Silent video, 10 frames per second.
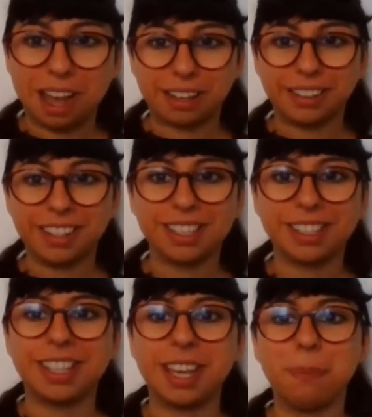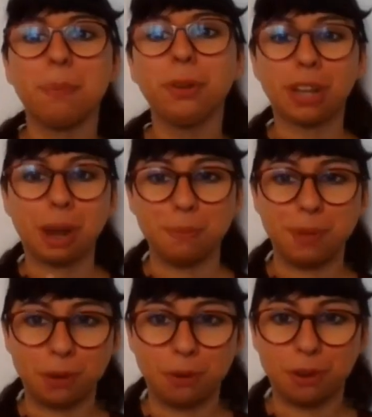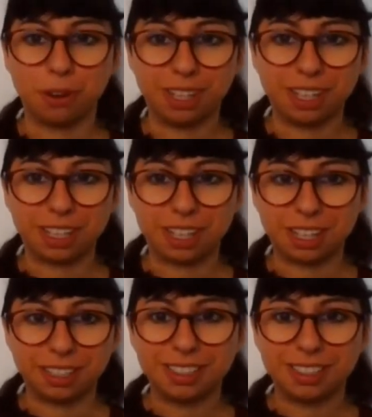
anche se potrebbero eh,